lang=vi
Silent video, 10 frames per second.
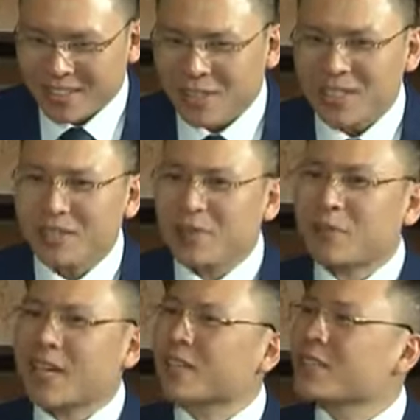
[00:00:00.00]
có những cái phong
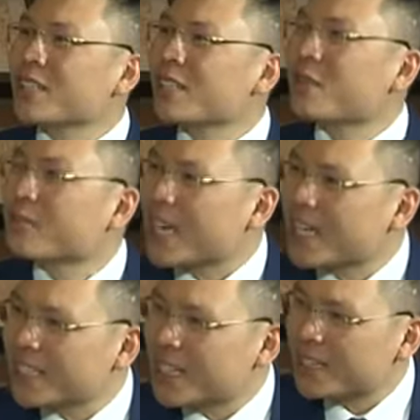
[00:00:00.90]
cách, có những cái phong
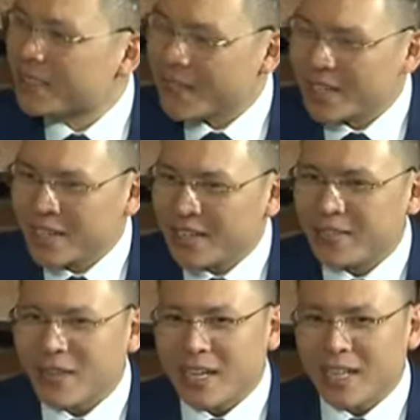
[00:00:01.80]
thái như vậy.
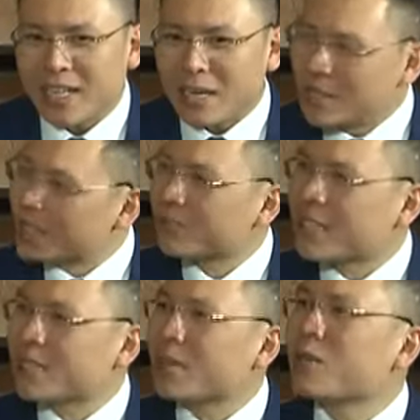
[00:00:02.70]
Và ngay bây giờ chúng
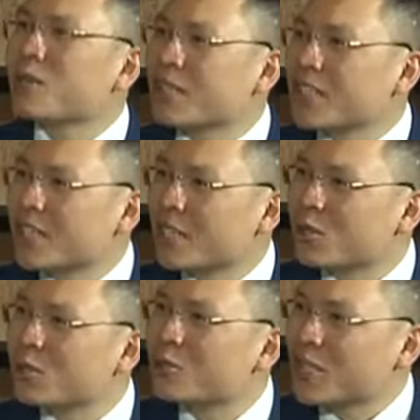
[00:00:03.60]
ta sẽ bắt đầu với
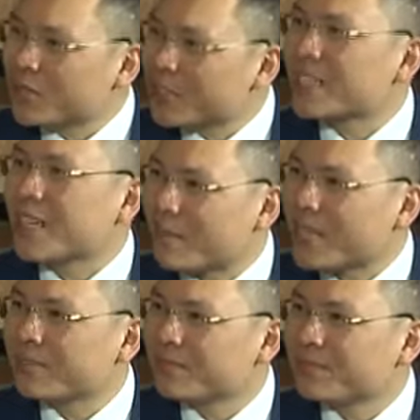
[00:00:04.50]
nội dung chính của chương trình ngày hôm nay.
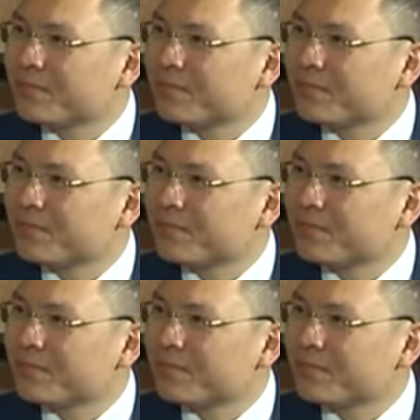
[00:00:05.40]
Được,